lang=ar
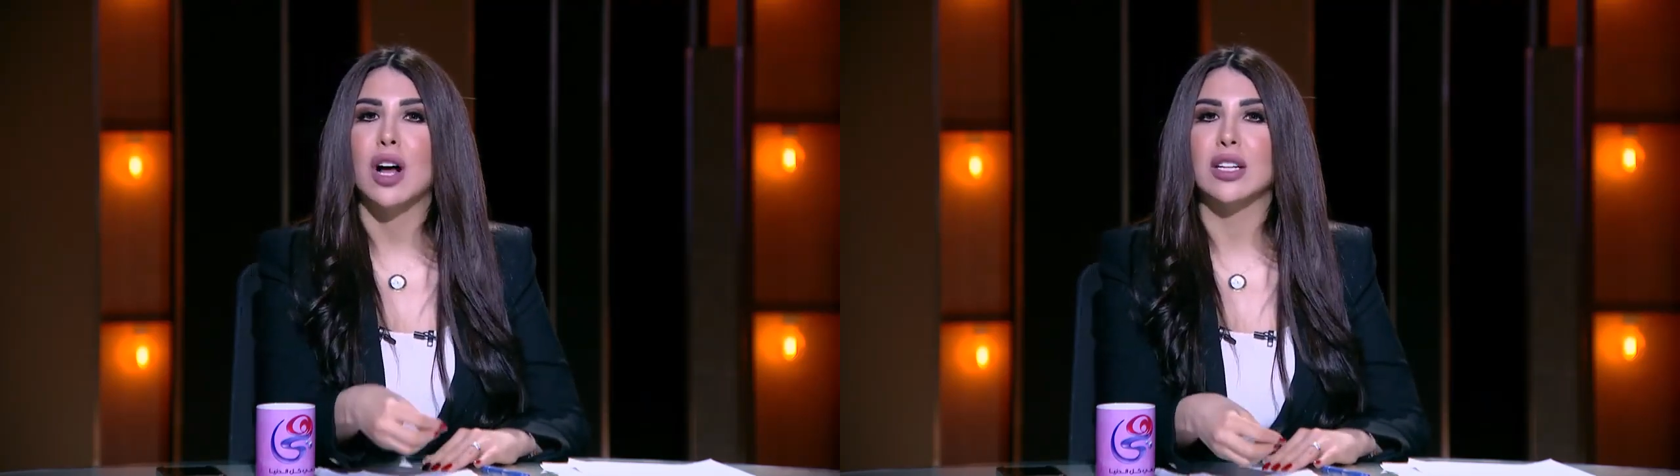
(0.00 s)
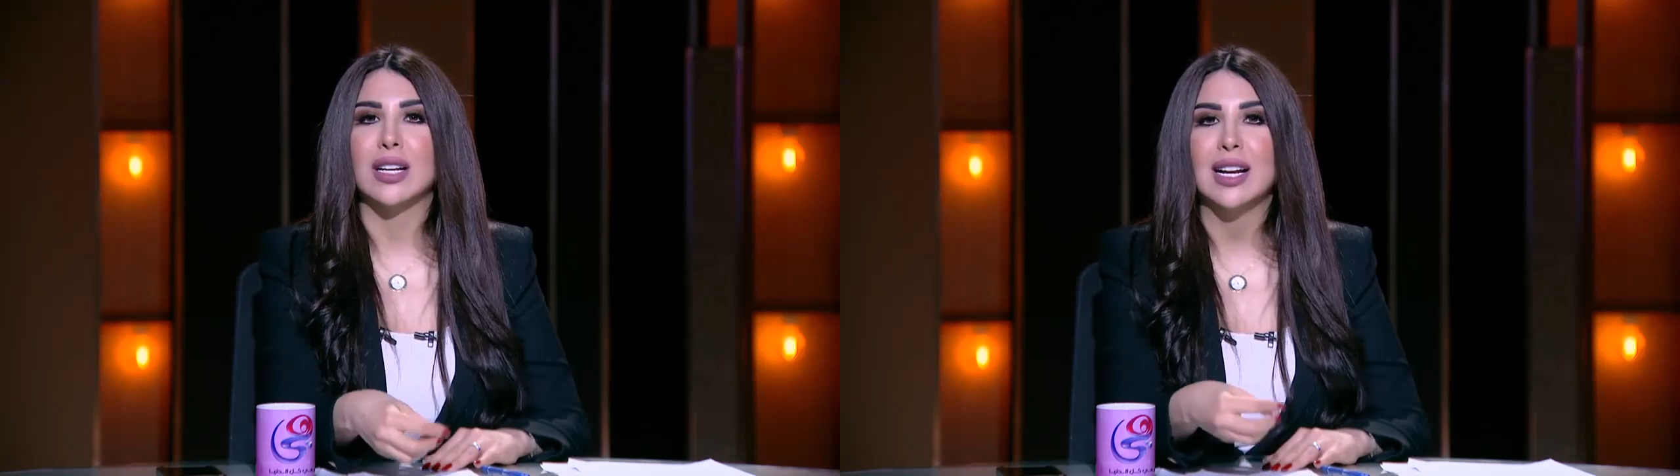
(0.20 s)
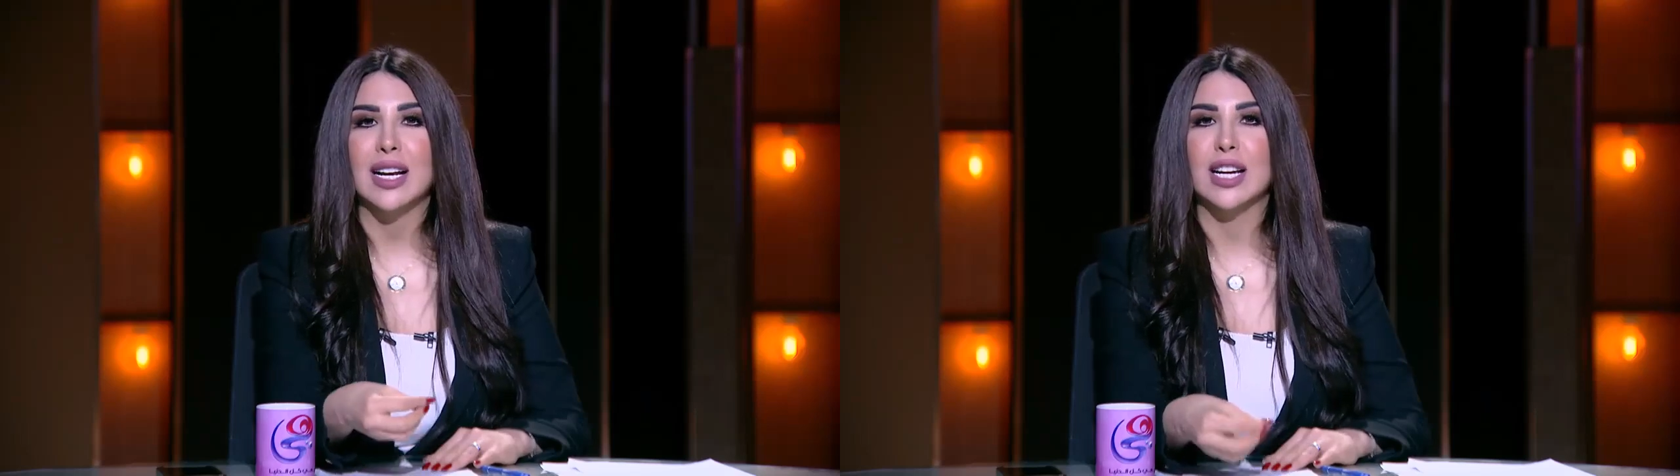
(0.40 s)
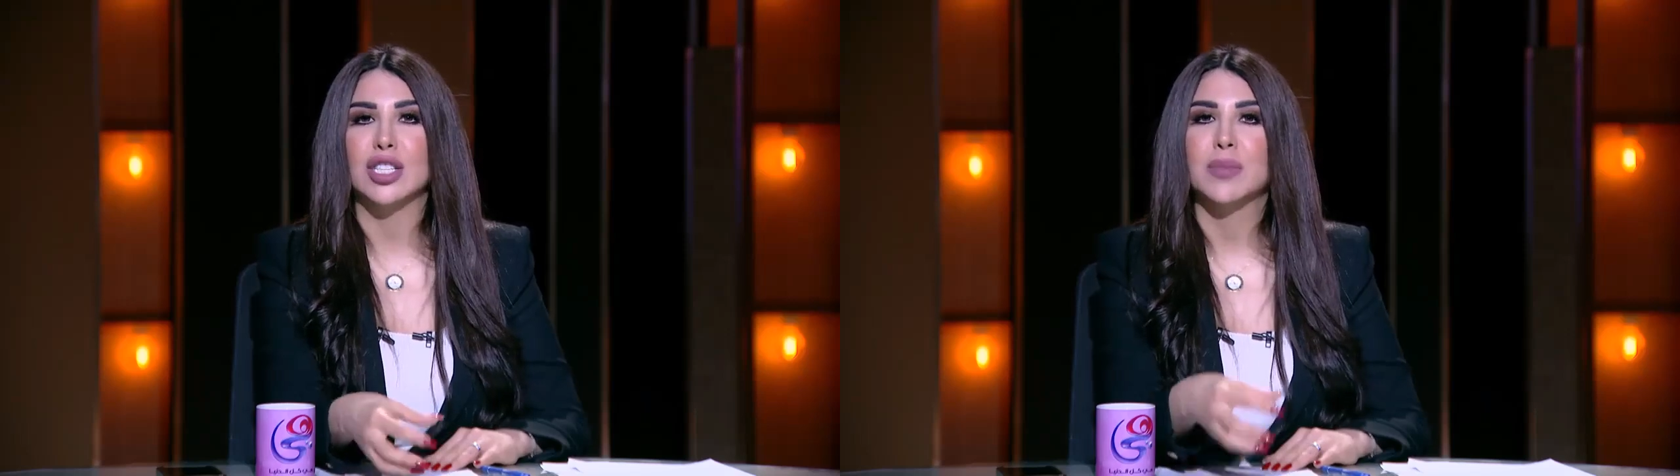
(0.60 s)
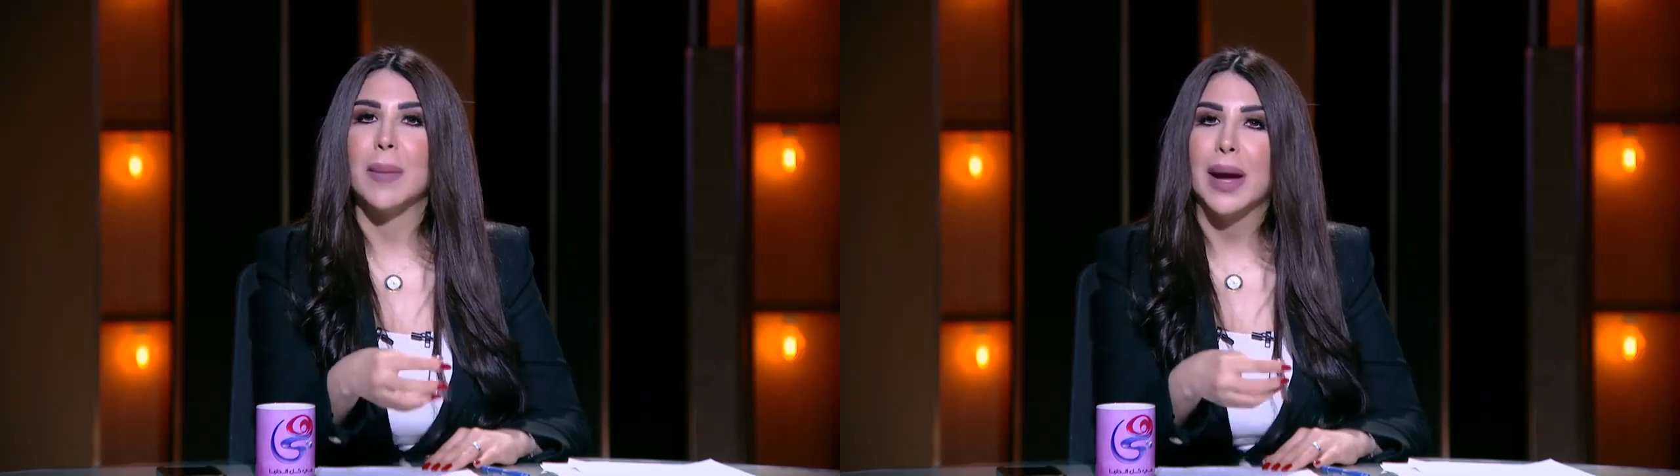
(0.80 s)
قطع
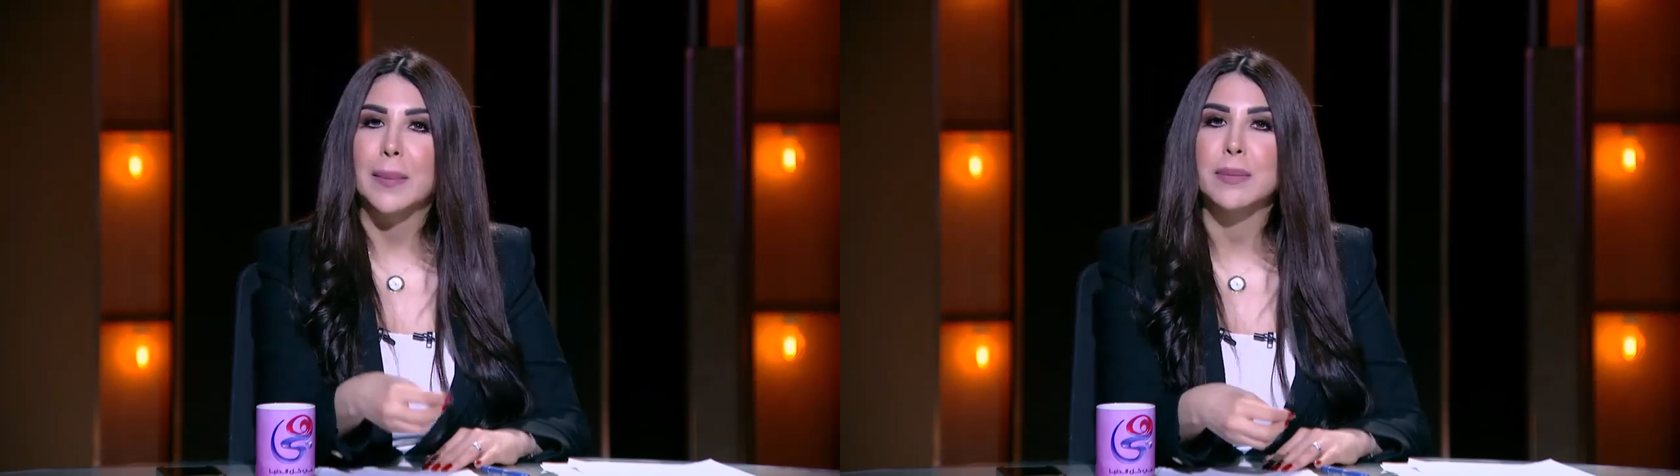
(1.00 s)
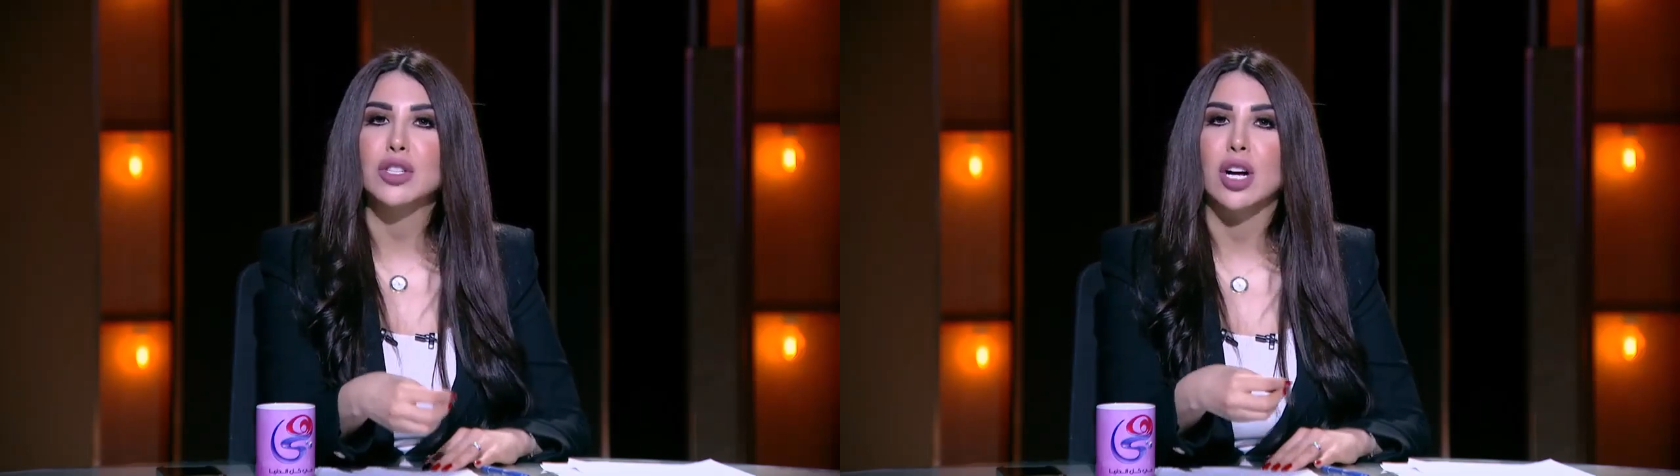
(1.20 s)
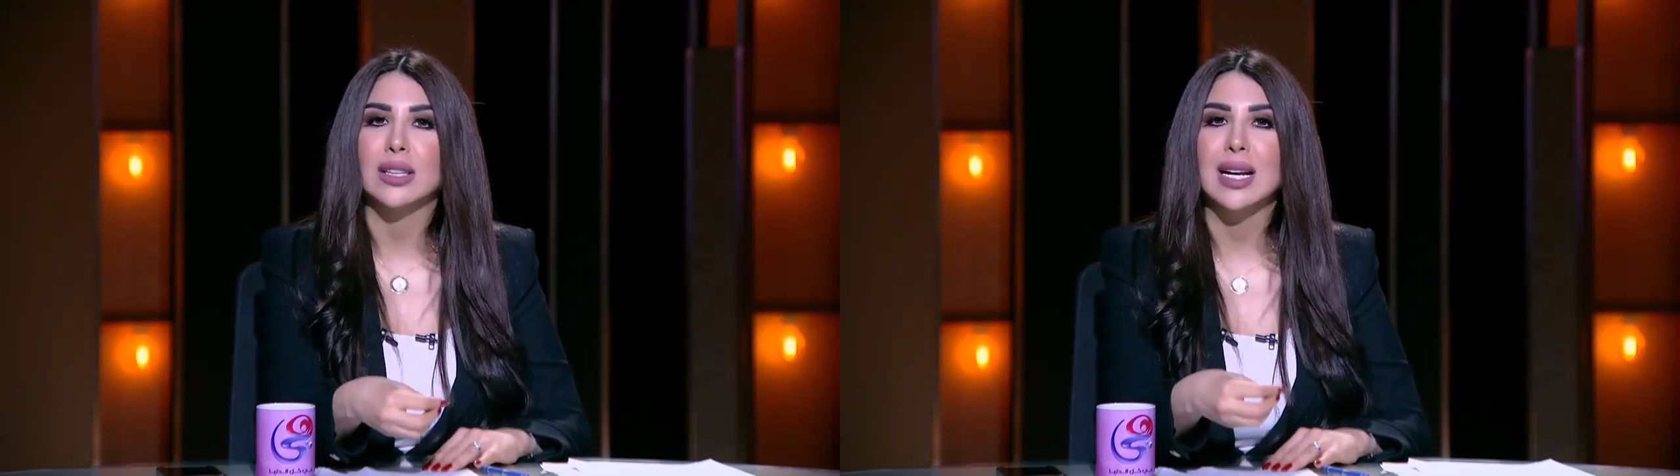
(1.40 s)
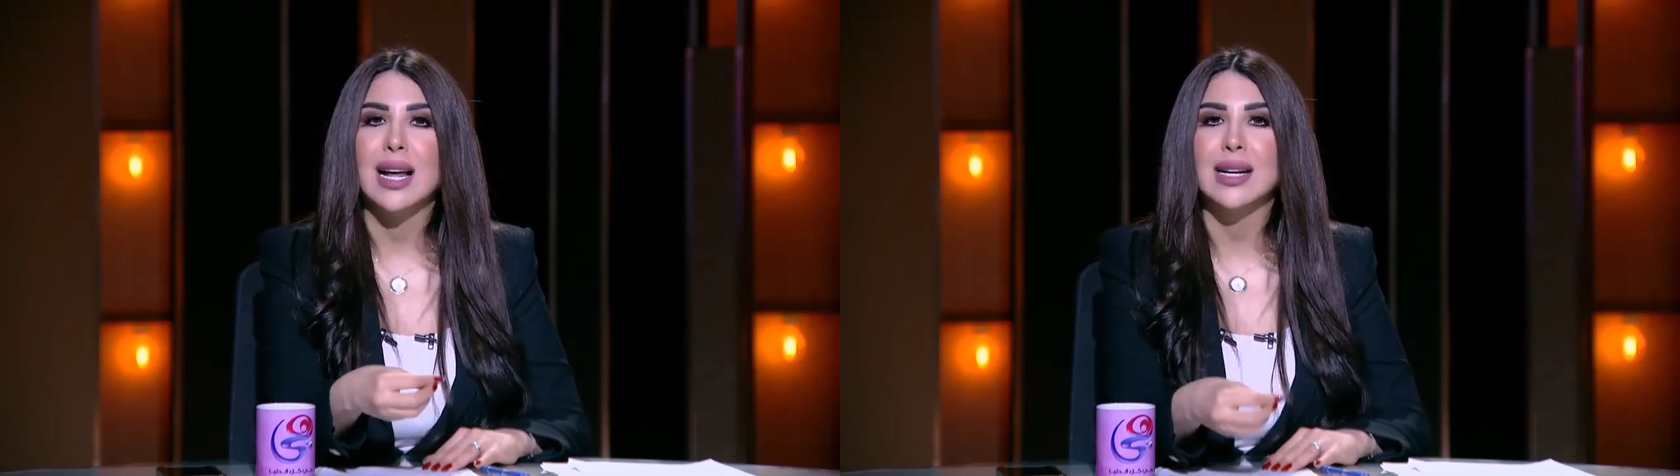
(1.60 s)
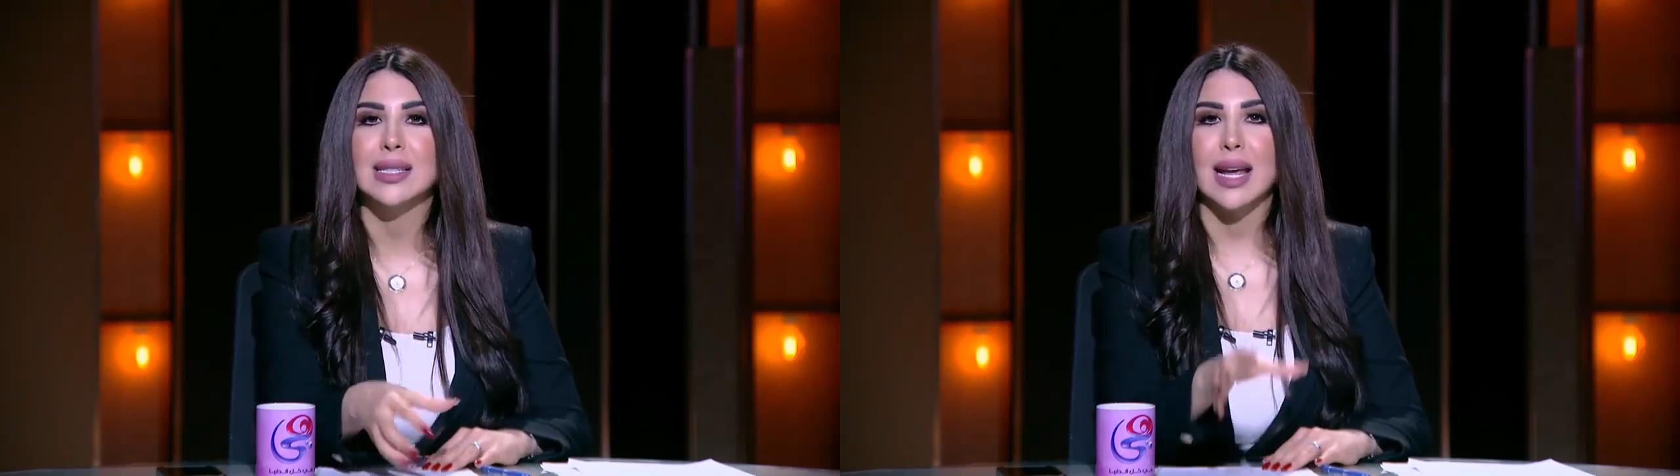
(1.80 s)
العيش ما بحبش قطع
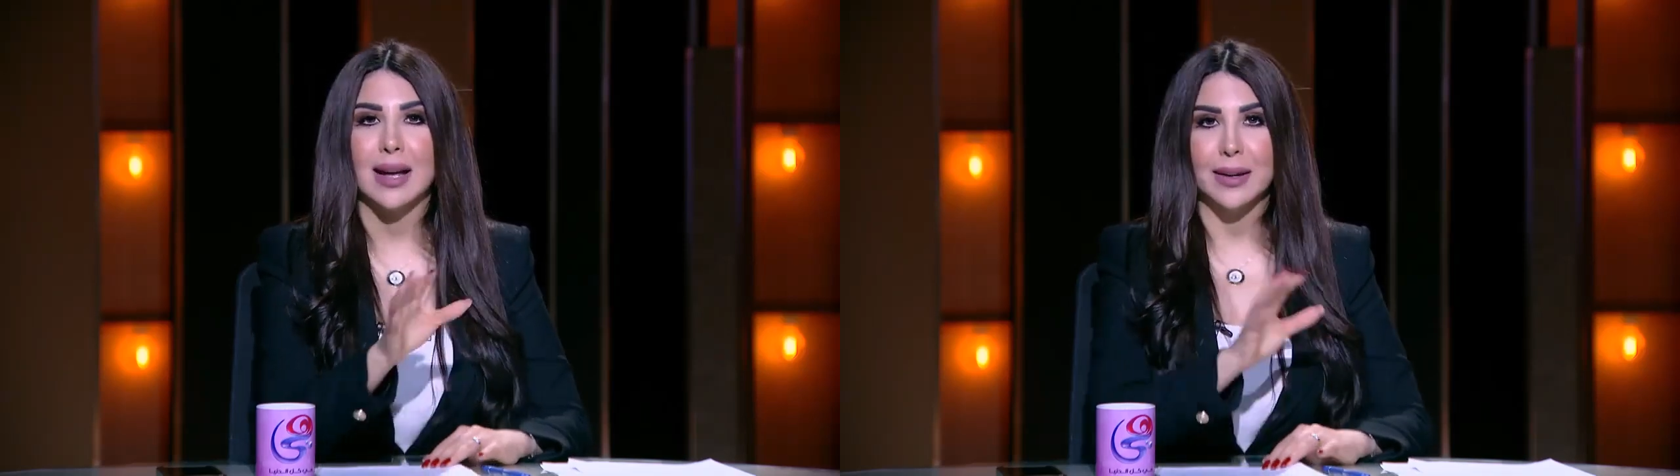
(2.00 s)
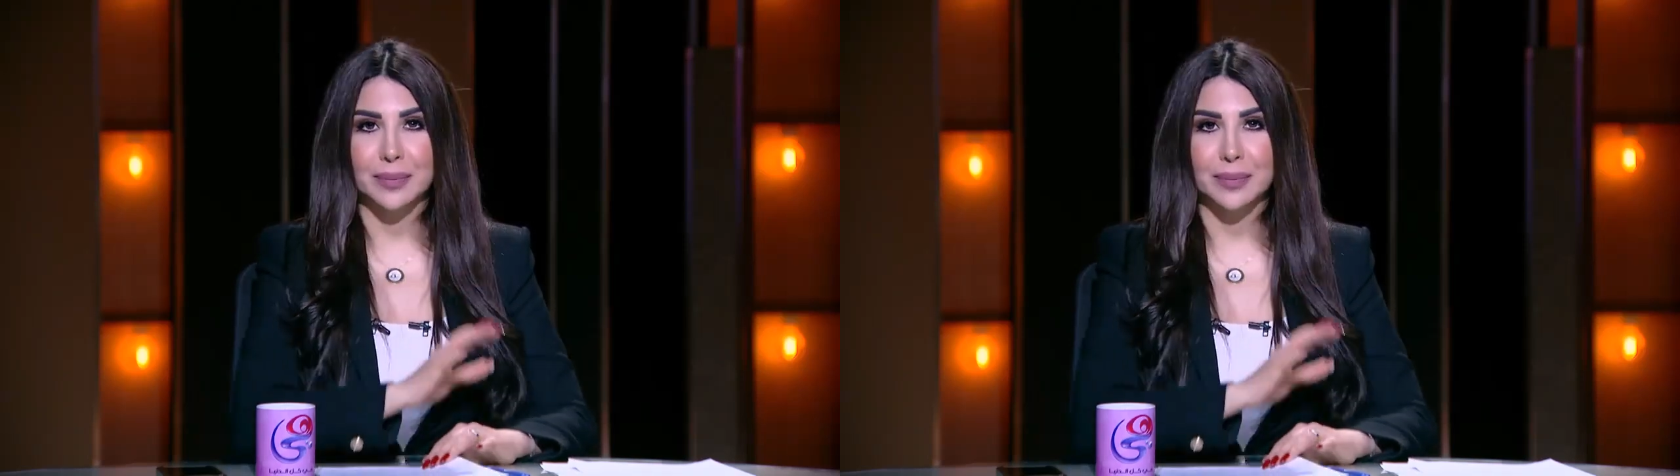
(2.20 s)
الارزاق